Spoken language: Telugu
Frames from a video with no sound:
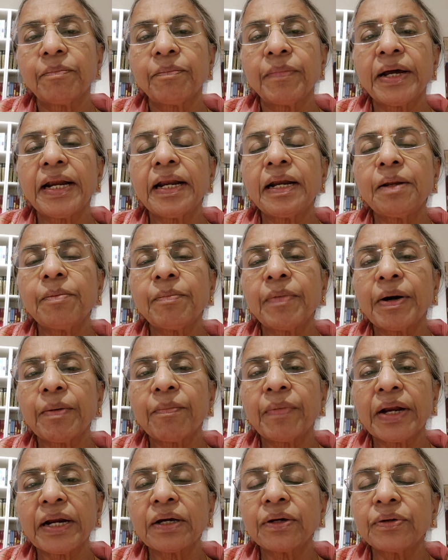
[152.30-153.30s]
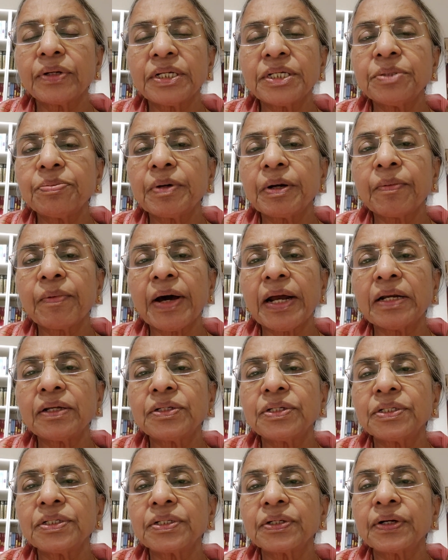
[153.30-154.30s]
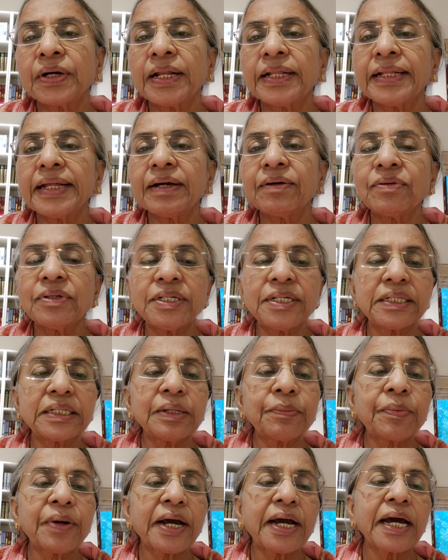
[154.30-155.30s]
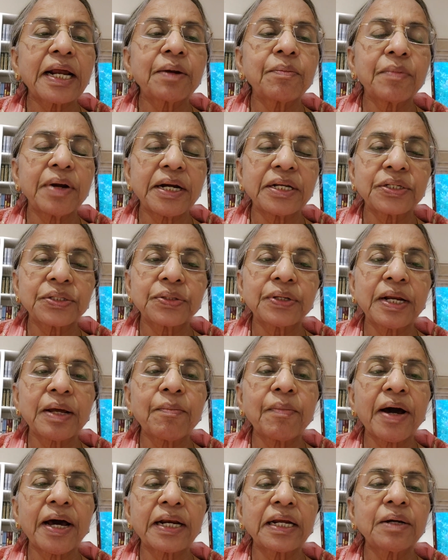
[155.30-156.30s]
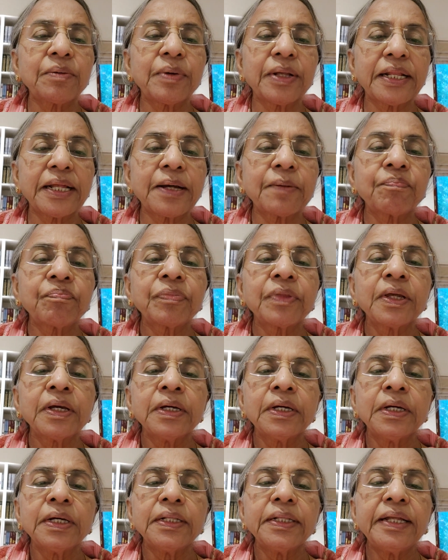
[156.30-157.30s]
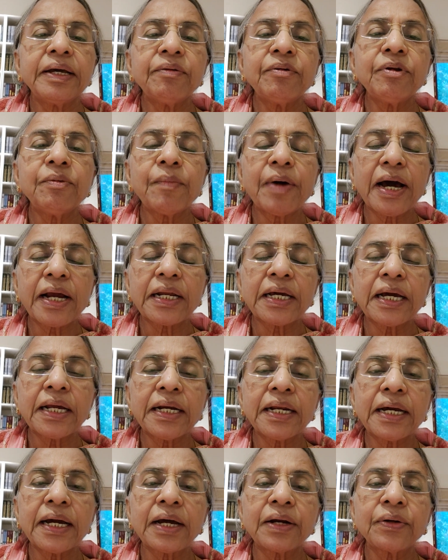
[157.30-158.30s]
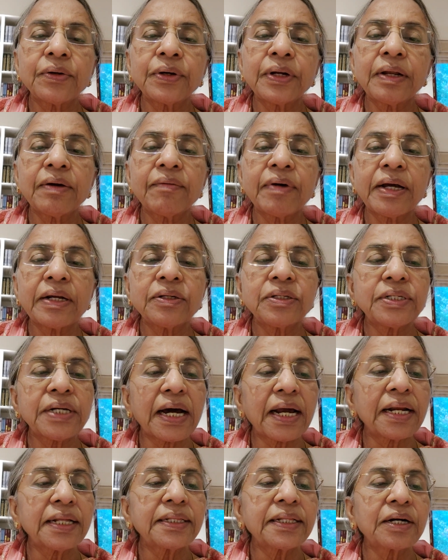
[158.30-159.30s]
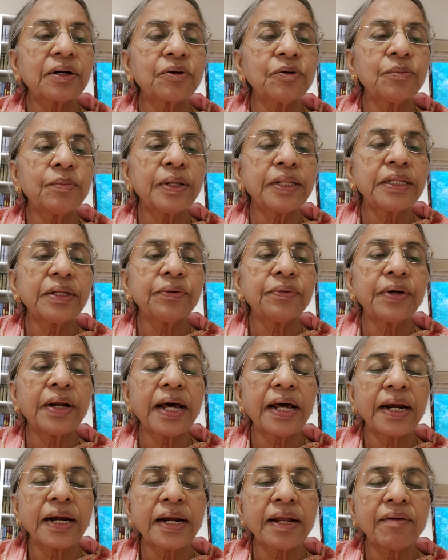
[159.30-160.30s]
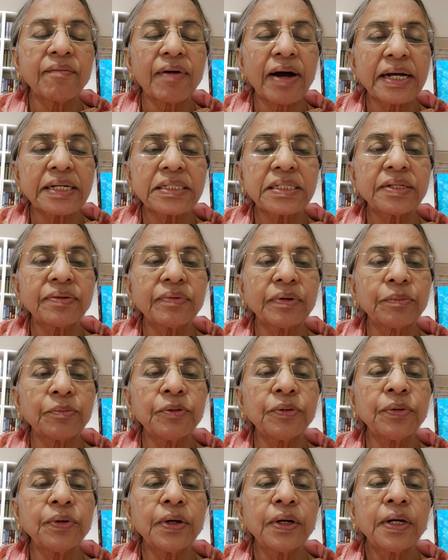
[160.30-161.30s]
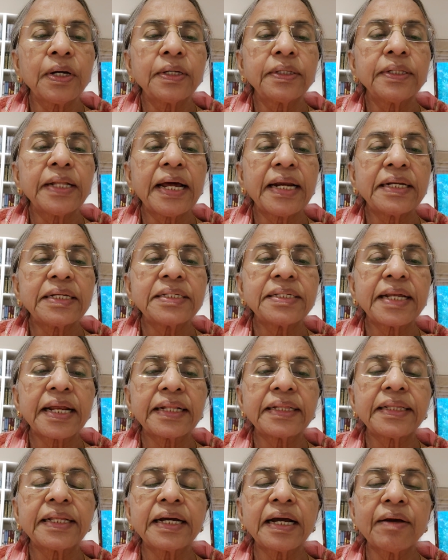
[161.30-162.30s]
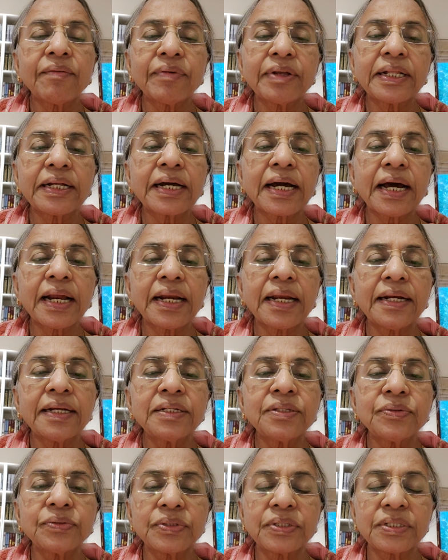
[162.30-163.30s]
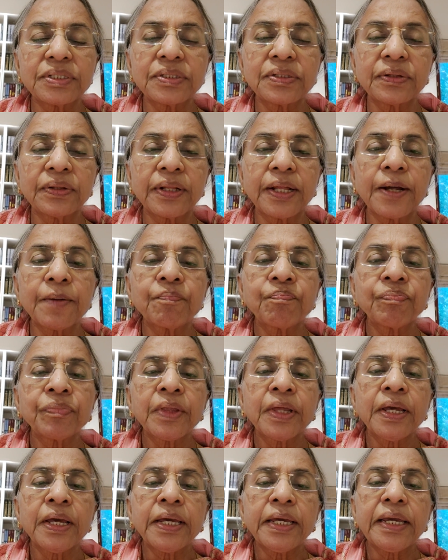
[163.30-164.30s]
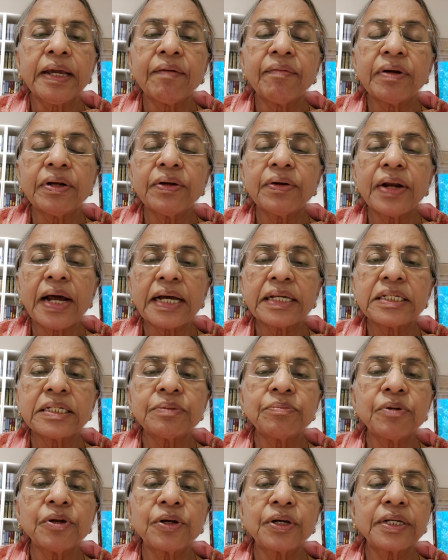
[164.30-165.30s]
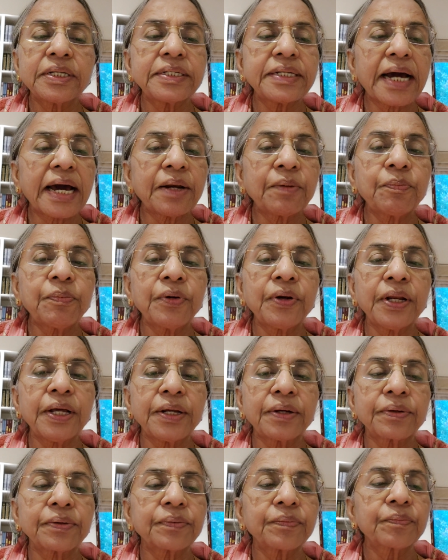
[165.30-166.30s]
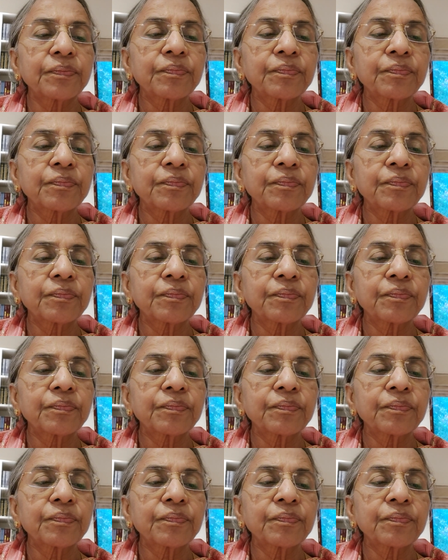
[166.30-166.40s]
మనల్ని మన గురించి మనం ఆలోచించుకుంటే దేవుని చిత్త ప్రకారం నడుచుకునే మార్గం అది దేవుని మార్గాన్ని కనుక్కునేవారు చాలా తక్కువ మంది ఉన్నారనే వాస్తవము దాన్ని శ్రద్ధగా వెతకాలని సూచిస్తుంది ఎవరు రాజ్యంలోకి జారిపోలేరు